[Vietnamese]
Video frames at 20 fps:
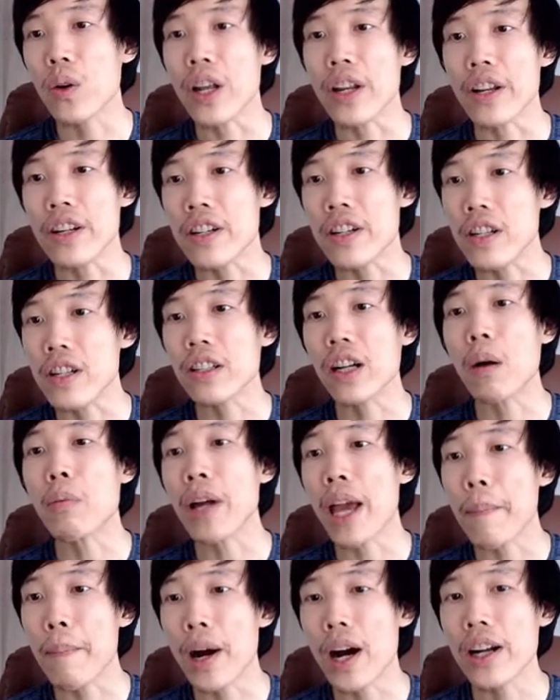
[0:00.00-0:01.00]
định hướng công
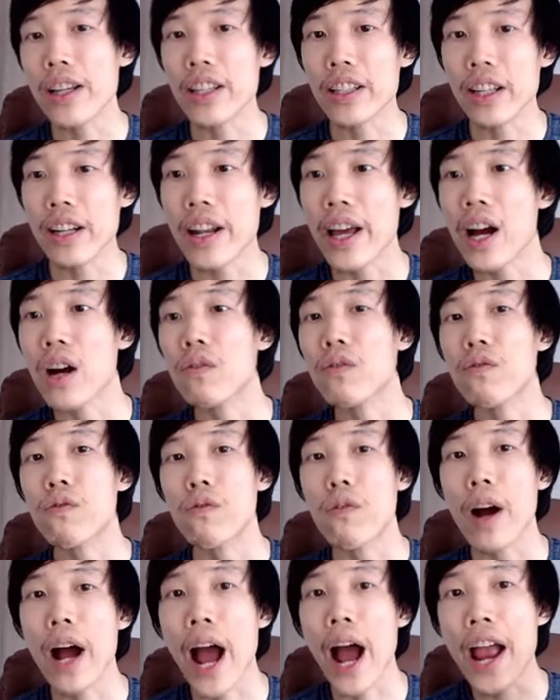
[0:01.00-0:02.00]
nghệ mới như thế nào
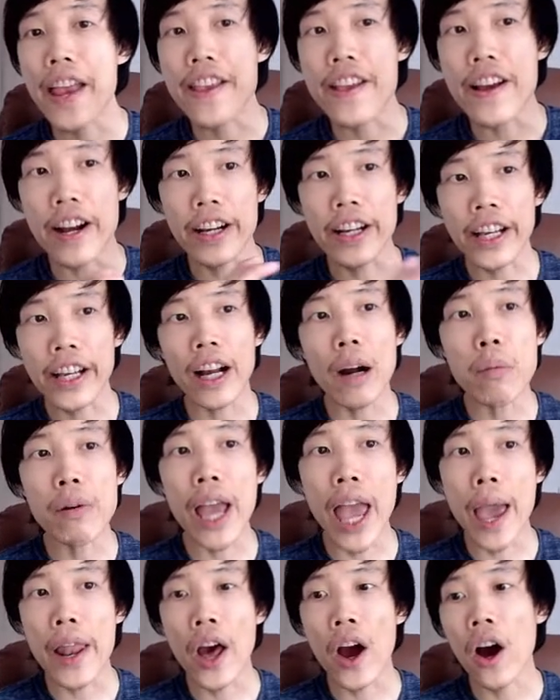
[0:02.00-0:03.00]
và những cái công
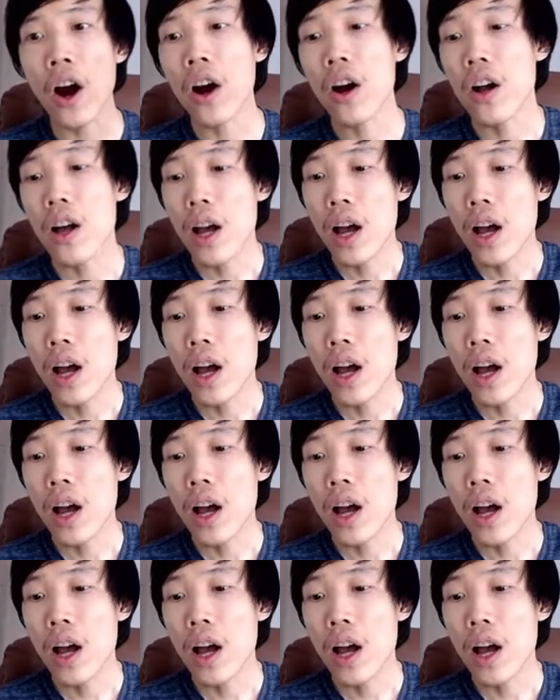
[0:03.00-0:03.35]
nghệ đó